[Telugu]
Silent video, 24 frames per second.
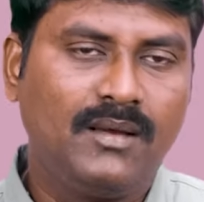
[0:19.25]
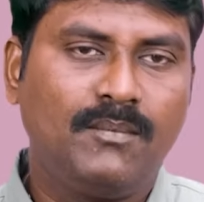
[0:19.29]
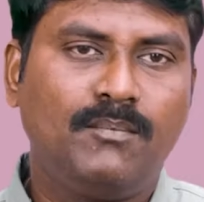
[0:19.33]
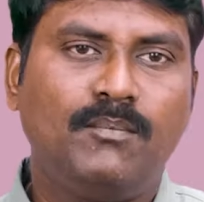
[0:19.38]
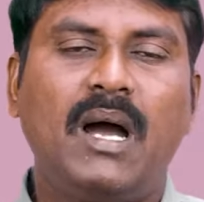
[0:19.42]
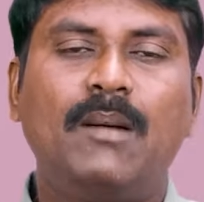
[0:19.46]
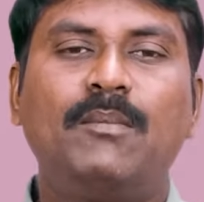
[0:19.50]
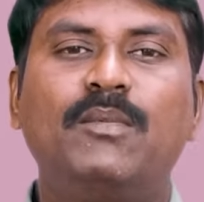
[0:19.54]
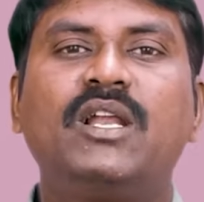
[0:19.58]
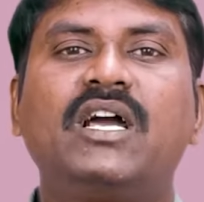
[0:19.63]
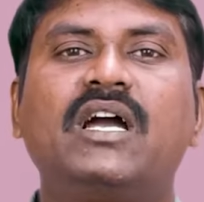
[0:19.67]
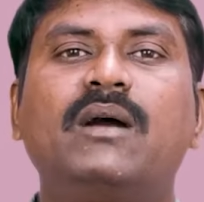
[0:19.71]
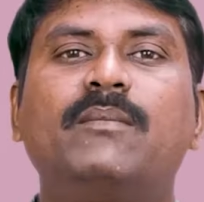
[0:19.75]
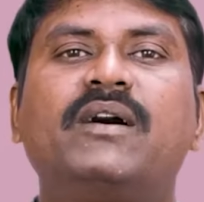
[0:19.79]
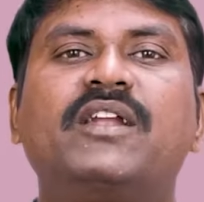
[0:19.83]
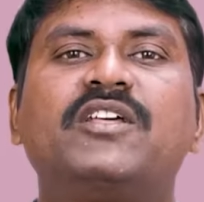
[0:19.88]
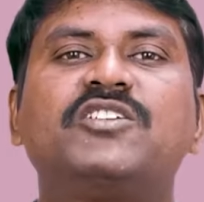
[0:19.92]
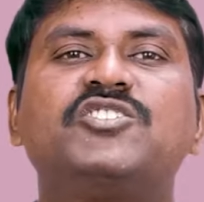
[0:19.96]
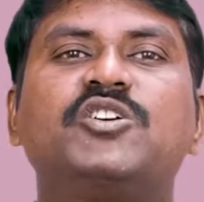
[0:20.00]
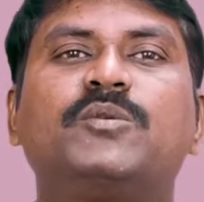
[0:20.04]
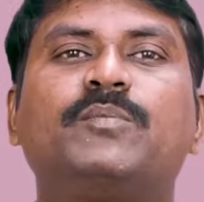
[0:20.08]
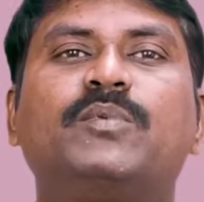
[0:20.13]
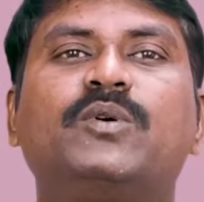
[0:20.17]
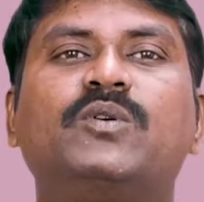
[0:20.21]
మామూలుగా మనం
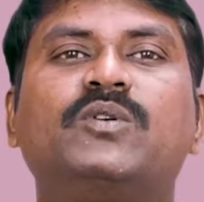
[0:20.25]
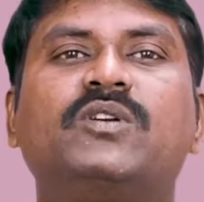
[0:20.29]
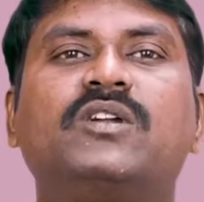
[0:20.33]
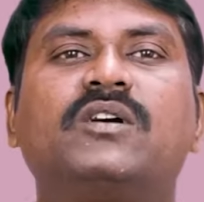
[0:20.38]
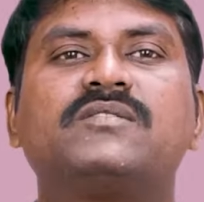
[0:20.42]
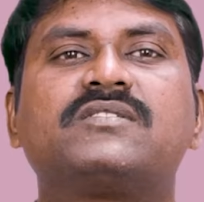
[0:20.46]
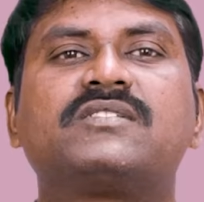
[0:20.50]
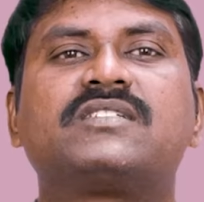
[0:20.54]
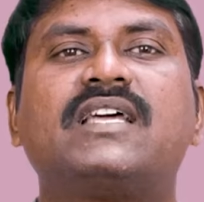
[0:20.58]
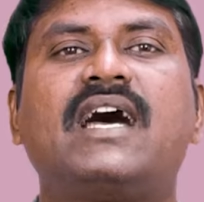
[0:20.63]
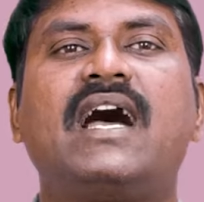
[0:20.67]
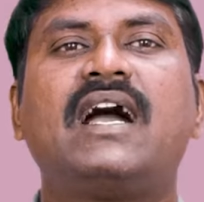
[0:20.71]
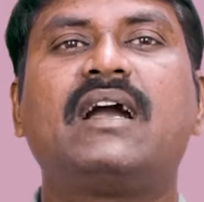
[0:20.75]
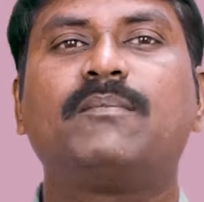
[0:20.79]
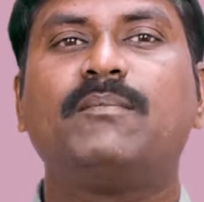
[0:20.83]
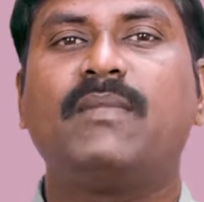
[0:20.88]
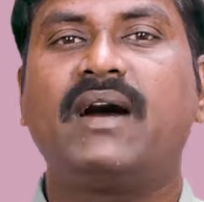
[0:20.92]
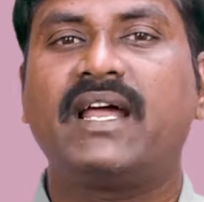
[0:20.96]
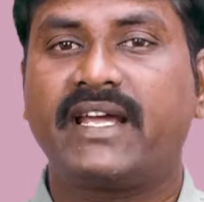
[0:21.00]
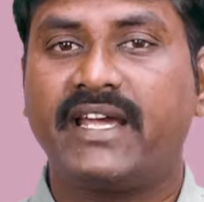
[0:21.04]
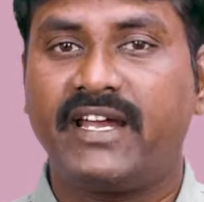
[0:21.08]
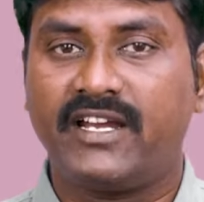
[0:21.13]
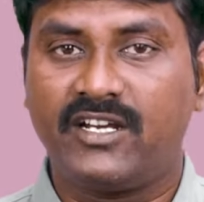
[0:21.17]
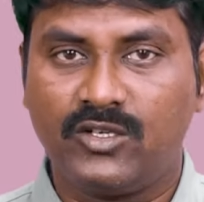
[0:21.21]
చెప్పుకుంటాం స్టాక్
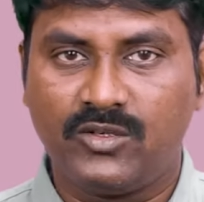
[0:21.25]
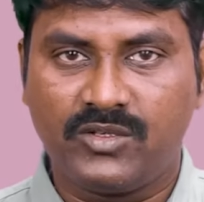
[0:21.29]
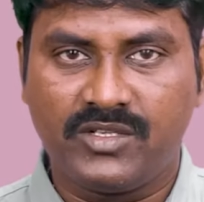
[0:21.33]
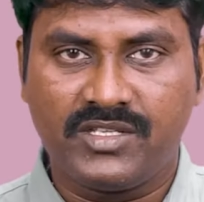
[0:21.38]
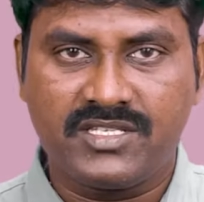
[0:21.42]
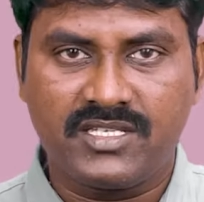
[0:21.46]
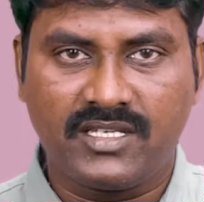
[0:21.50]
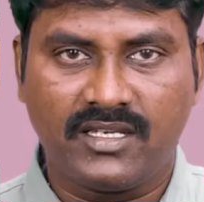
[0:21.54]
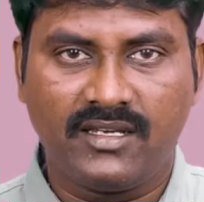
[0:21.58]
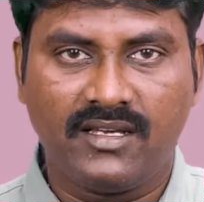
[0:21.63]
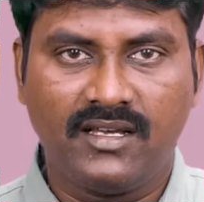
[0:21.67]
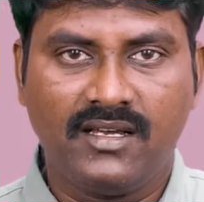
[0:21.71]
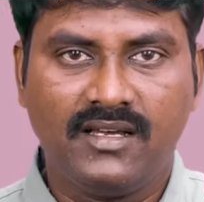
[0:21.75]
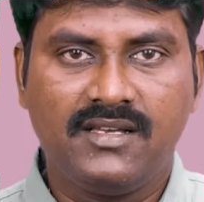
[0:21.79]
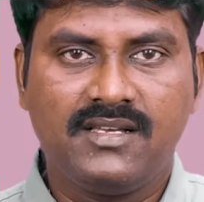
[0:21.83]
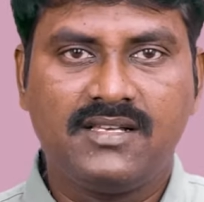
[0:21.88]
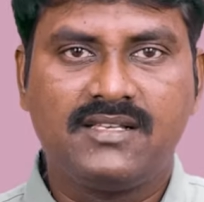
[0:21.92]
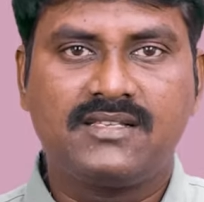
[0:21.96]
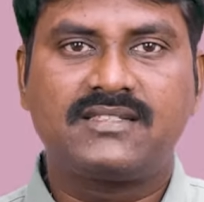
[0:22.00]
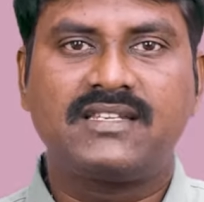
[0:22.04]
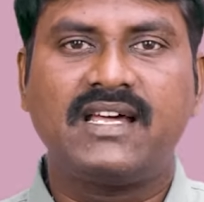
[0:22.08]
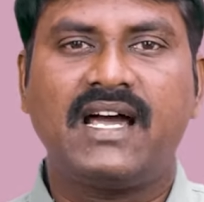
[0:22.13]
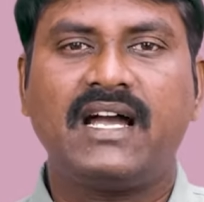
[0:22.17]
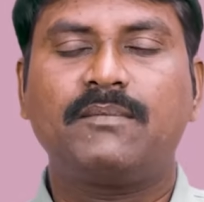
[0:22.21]
మార్కెట్ గురించి
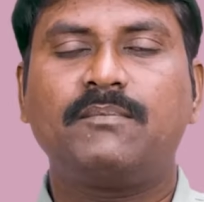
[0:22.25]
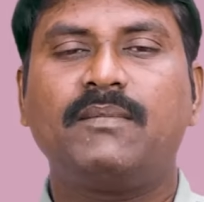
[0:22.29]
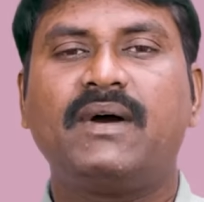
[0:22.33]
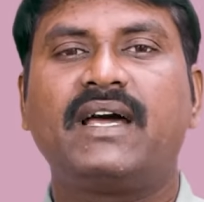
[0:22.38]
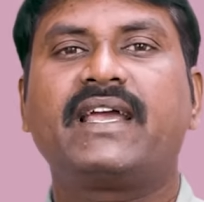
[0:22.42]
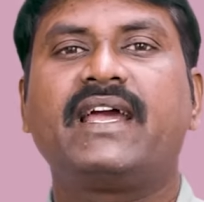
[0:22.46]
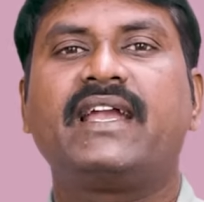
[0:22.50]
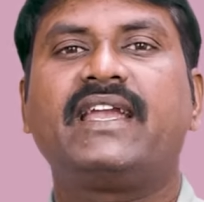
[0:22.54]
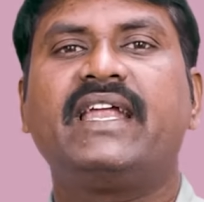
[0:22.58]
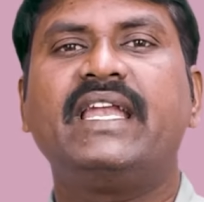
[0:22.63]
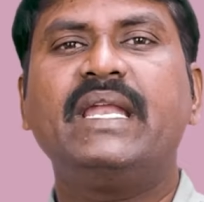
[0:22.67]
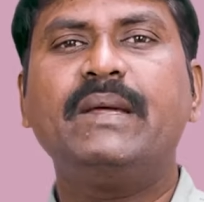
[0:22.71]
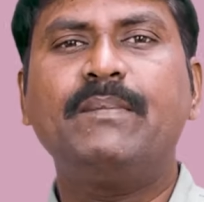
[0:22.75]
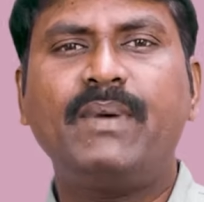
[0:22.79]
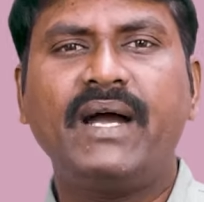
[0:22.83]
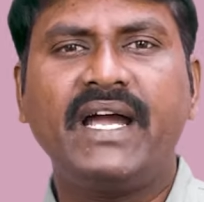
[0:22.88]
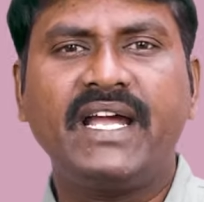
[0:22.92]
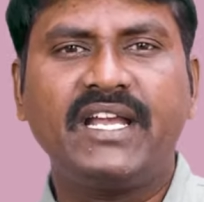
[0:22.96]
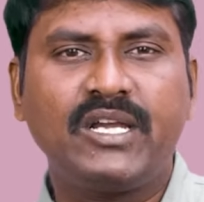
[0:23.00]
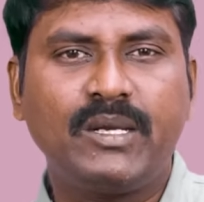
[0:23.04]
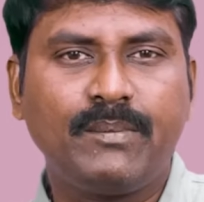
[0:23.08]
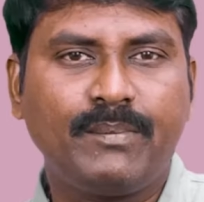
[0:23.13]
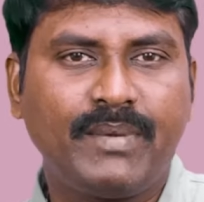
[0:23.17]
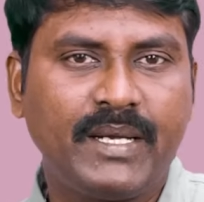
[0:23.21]
స్టాక్ మార్కెట్ ఇన్ని
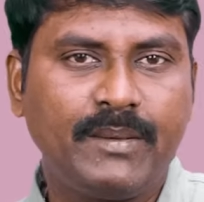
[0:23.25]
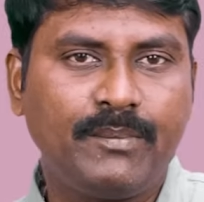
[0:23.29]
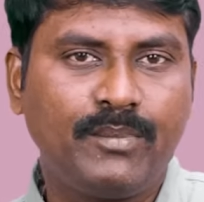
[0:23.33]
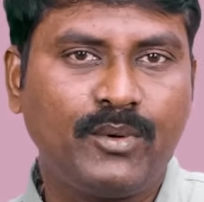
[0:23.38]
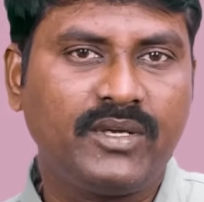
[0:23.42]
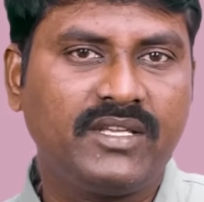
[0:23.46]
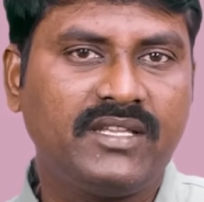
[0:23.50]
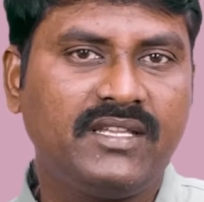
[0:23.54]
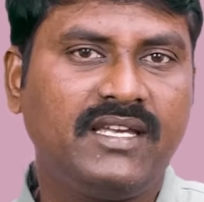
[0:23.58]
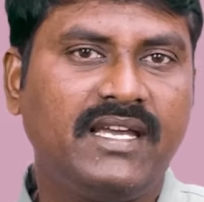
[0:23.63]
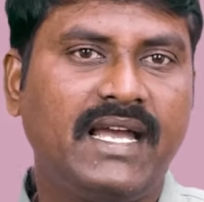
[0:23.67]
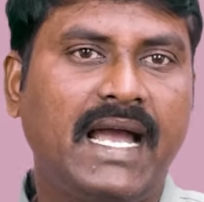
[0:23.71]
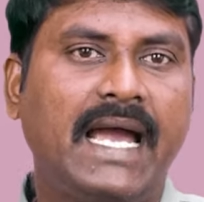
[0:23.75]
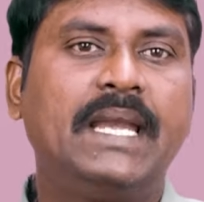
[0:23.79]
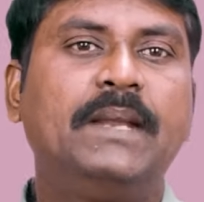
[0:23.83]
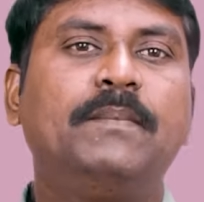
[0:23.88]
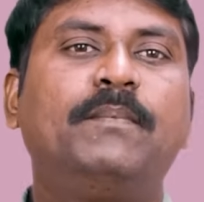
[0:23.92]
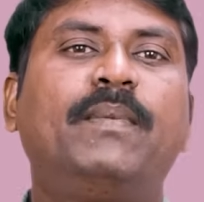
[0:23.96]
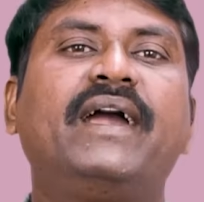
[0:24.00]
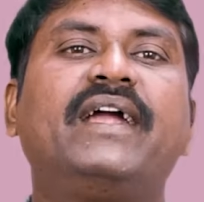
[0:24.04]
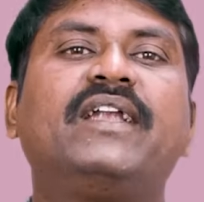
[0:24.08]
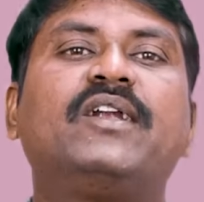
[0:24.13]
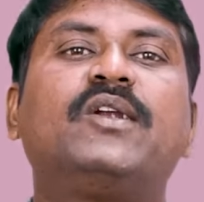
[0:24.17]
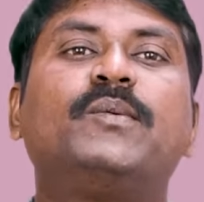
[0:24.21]
పాయింట్లు పడిపోయింది అన్ని
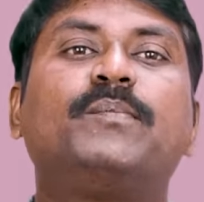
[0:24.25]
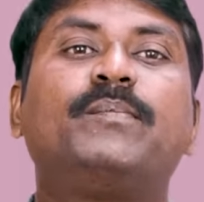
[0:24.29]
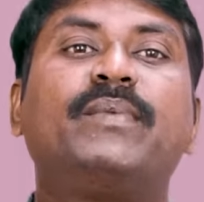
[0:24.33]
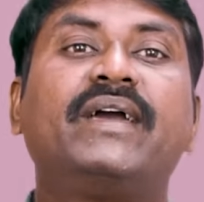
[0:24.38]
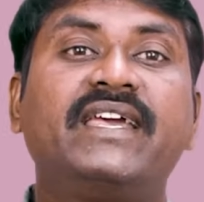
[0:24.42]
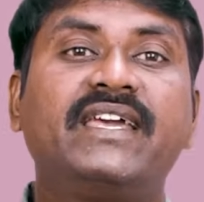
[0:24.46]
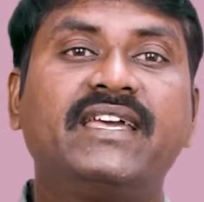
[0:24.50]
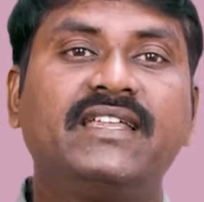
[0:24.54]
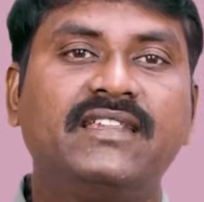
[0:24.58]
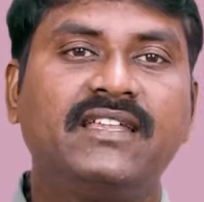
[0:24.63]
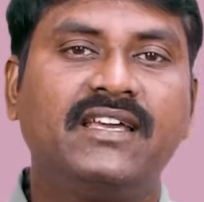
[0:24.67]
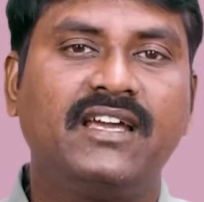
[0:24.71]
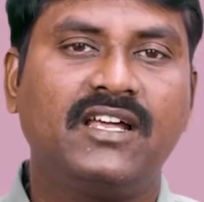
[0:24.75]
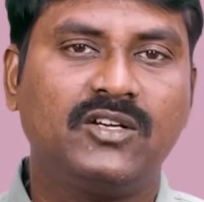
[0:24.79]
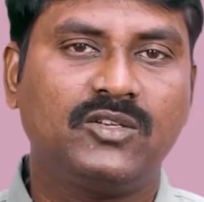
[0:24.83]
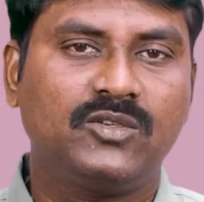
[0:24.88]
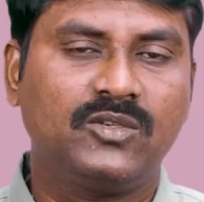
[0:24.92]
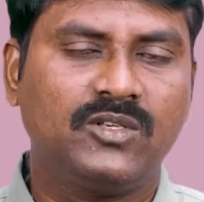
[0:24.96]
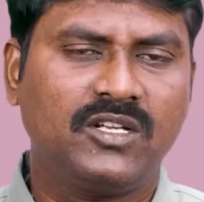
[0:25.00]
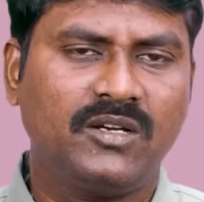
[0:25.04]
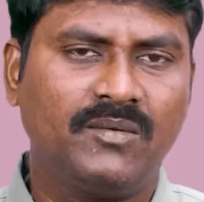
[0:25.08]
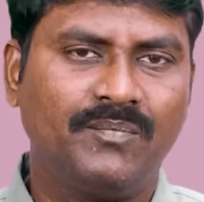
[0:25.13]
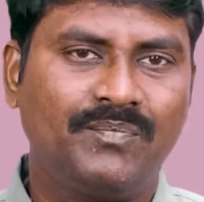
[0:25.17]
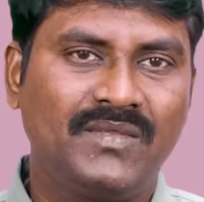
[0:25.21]
పాయింట్లు పెరిగింది
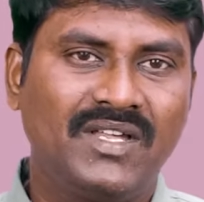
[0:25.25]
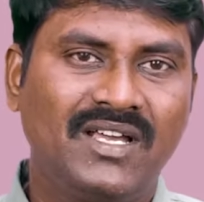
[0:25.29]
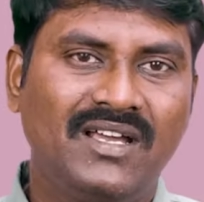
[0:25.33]
అనుకుంటాం